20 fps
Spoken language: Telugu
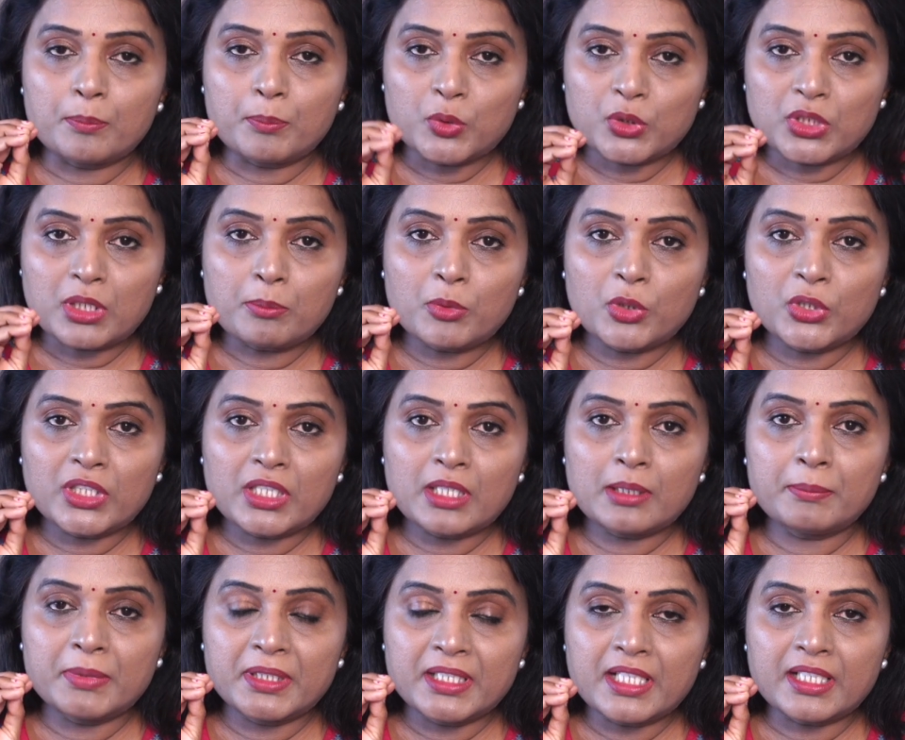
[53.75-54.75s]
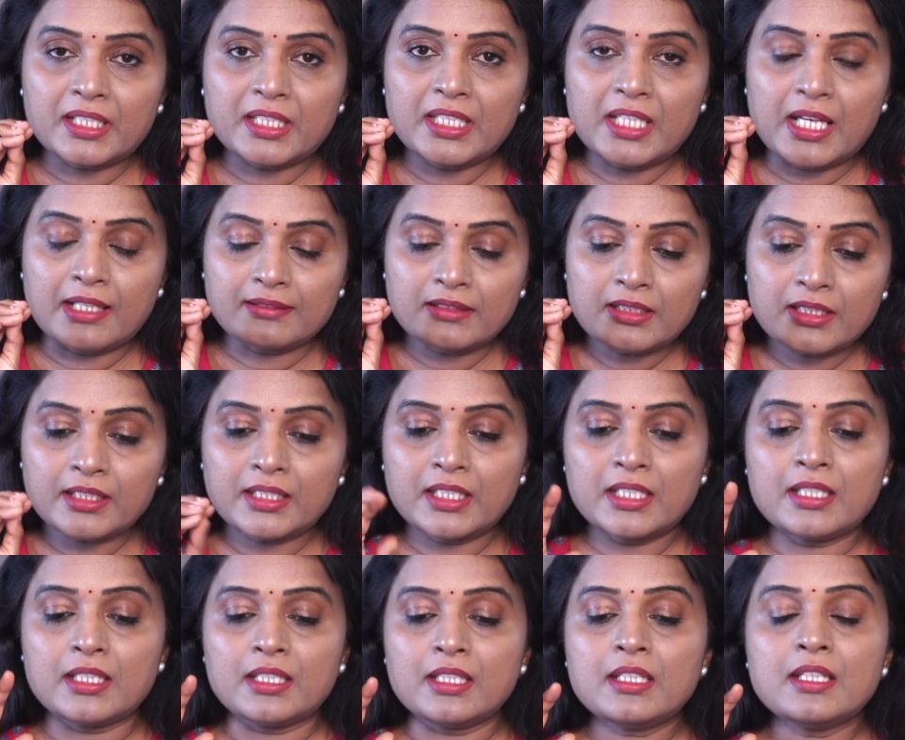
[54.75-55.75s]
పుట్టబోయే బిడ్డకి
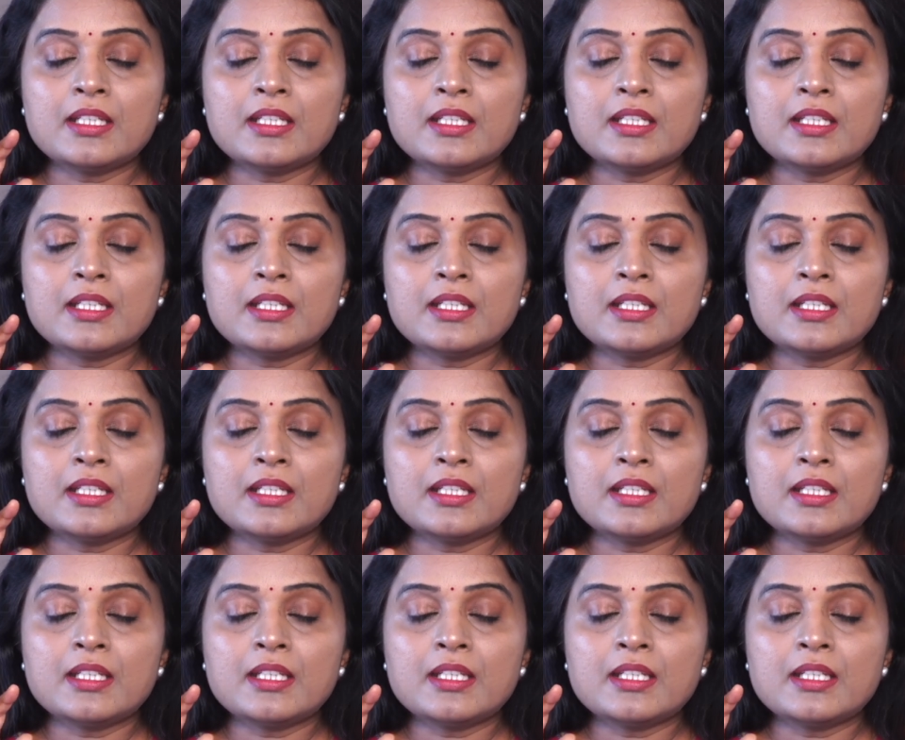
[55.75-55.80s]
అందరికీ